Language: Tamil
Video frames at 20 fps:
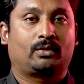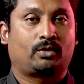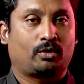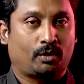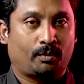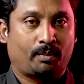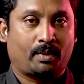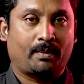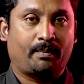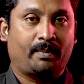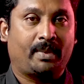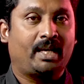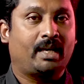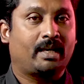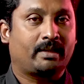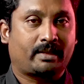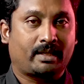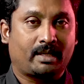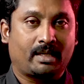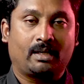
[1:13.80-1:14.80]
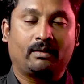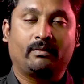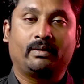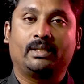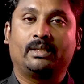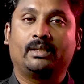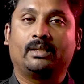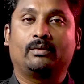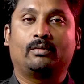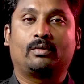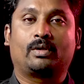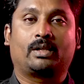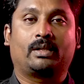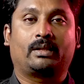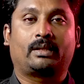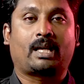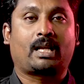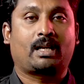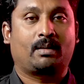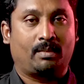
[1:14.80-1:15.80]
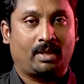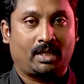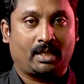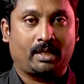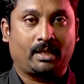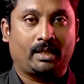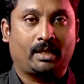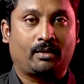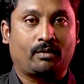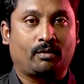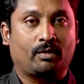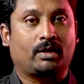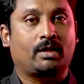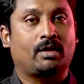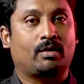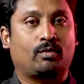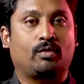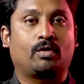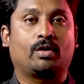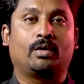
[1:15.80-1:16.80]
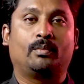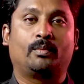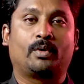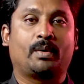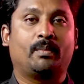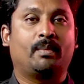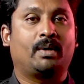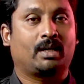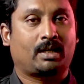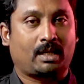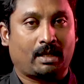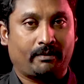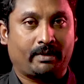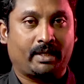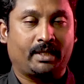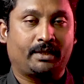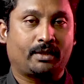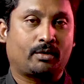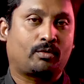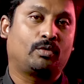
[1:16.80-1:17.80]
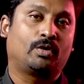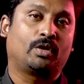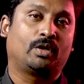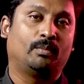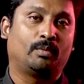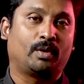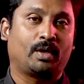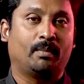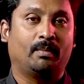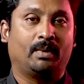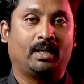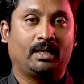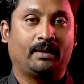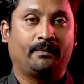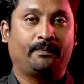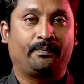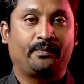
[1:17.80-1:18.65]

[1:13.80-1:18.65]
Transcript: ஸோ இப்போ பிஎஸ்என்எல் வந்து ஒரு தரமான நெட்ஒர்க்கை கொடுக்க முடியுமா கவரேஜை கொடுக்க முடியுமா